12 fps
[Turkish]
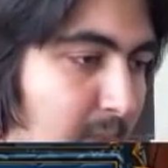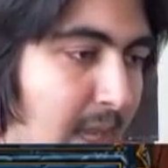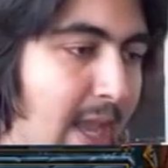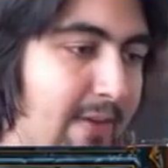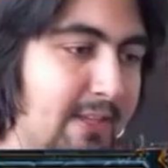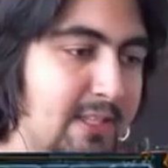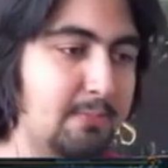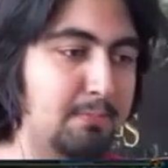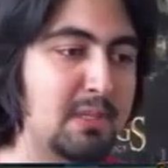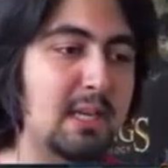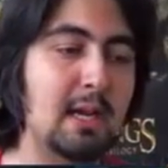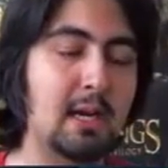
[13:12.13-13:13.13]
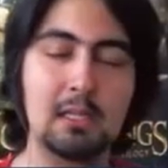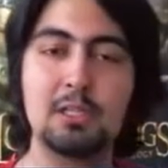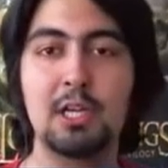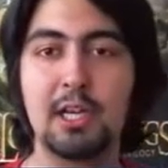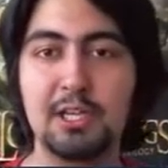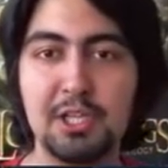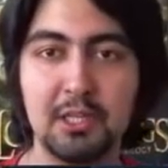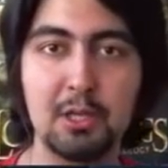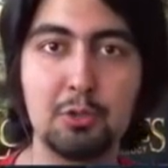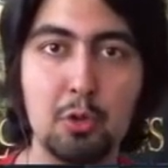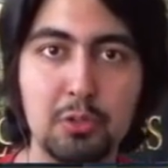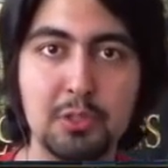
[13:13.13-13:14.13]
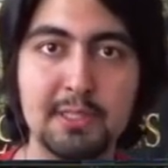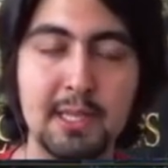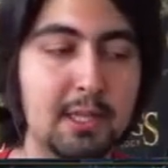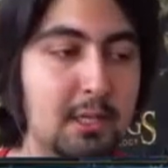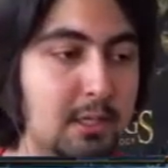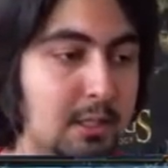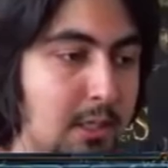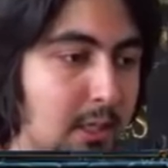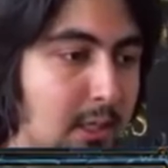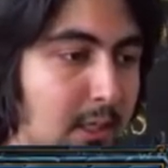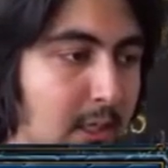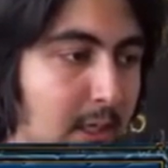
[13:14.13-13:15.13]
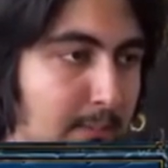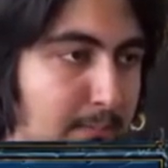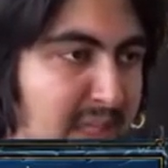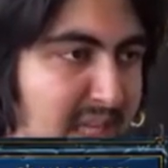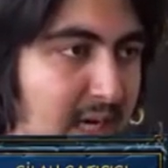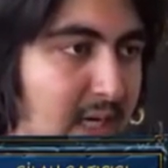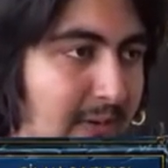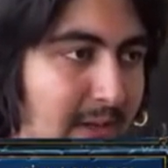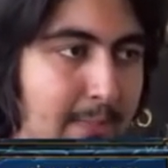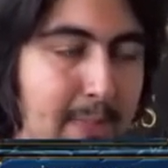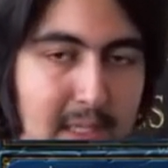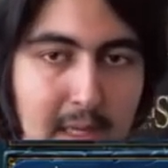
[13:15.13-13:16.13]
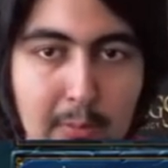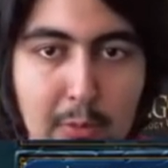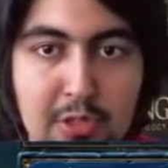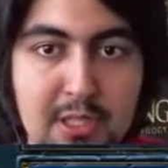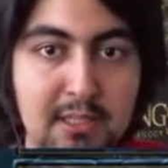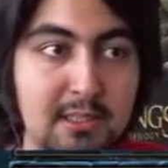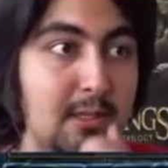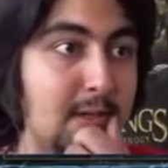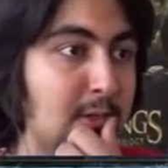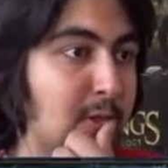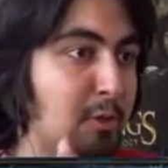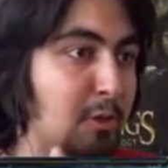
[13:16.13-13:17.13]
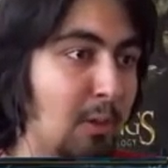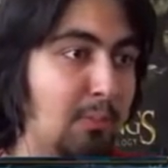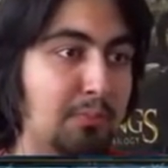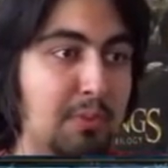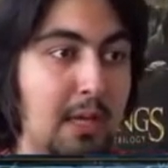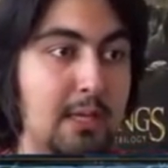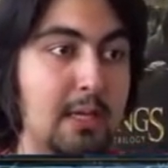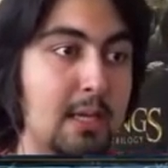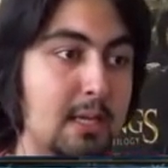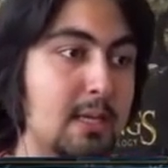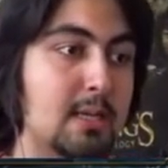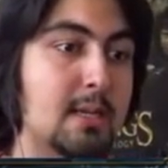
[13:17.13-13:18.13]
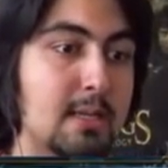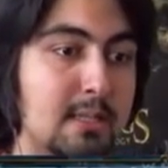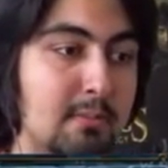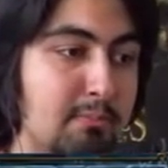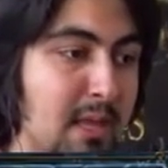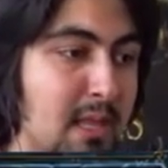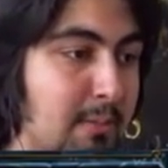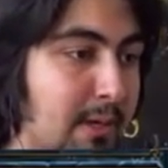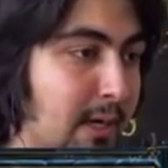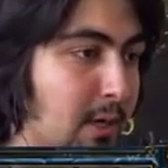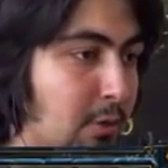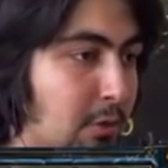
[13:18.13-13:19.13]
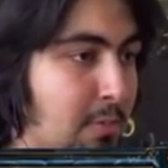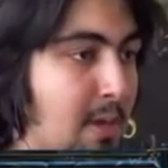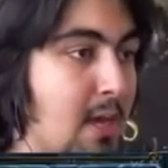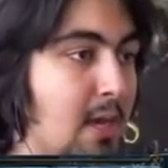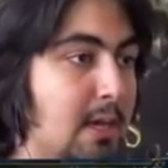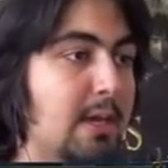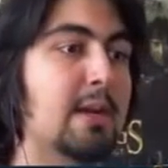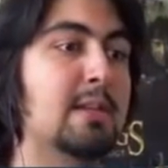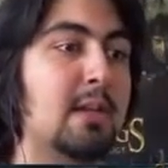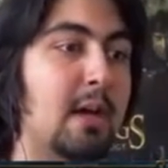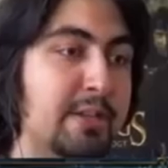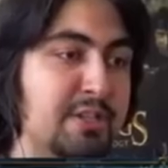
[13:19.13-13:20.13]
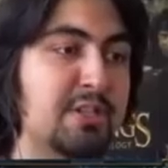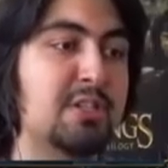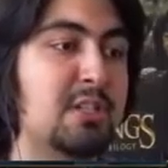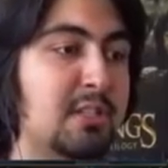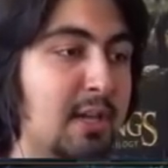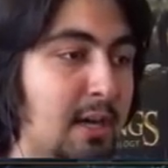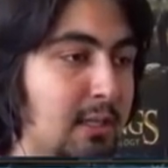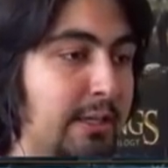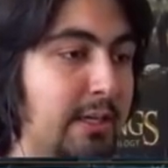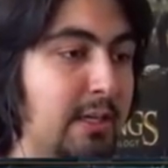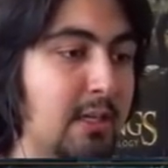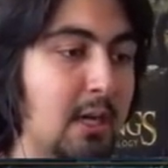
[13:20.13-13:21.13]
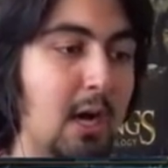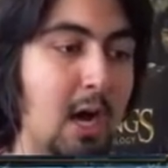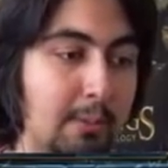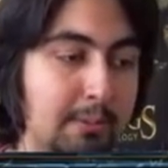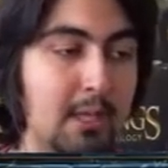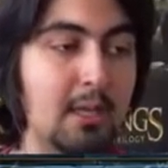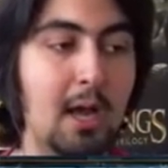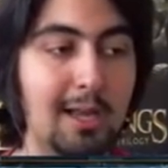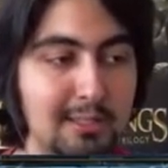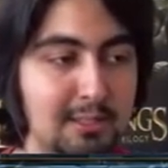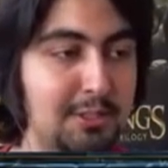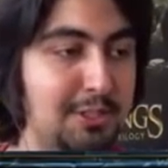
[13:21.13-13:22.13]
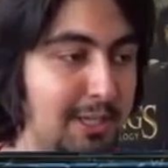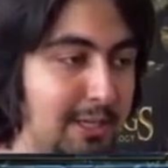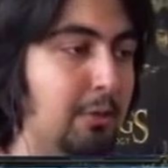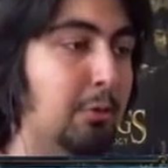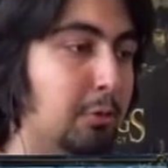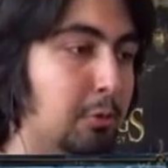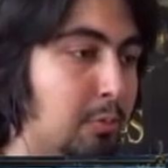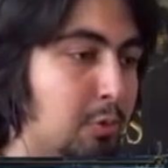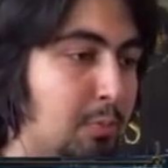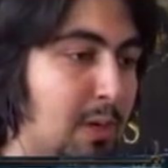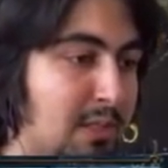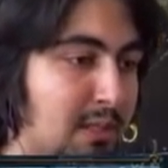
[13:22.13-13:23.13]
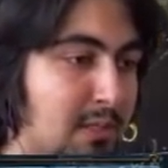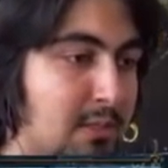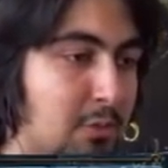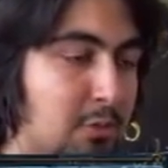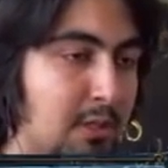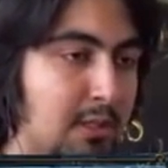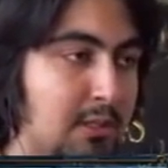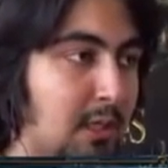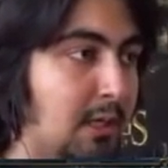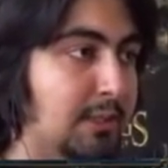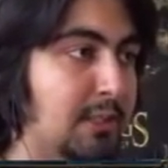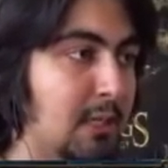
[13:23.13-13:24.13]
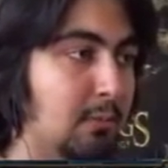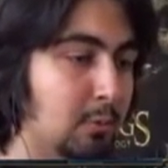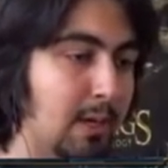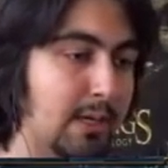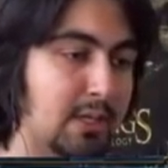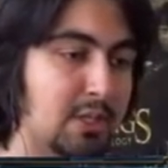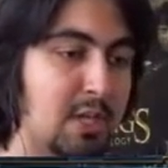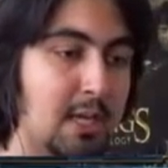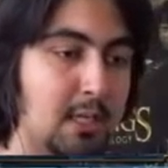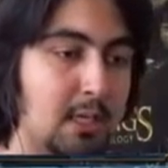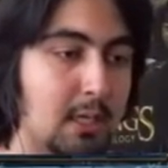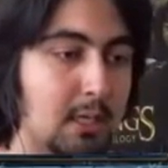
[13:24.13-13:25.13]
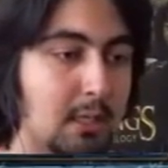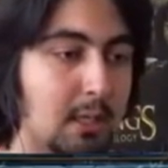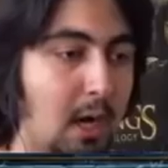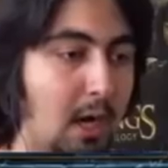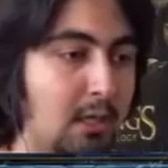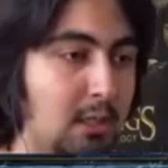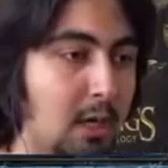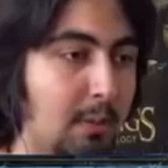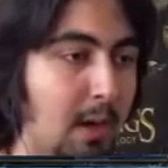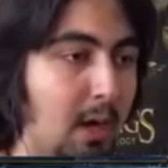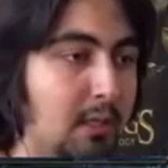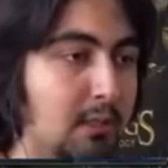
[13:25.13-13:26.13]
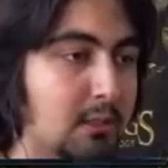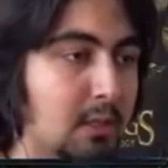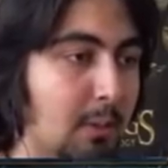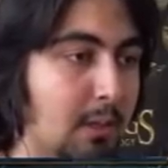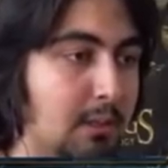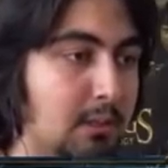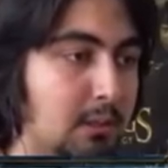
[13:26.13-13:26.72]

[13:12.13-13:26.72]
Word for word: Evet bineği alınca gerçekten çok hızlandık. Bir dakika falan beklemiyoruz artık. Glomf da neyin nesi ben de merak ediyorum. Yalnız azı dişi dağları harbiden de azı dişleriyle dolmuş. Baksanıza şunlara dağ değil mübarek şey. Ayı kap, ayı kapanı.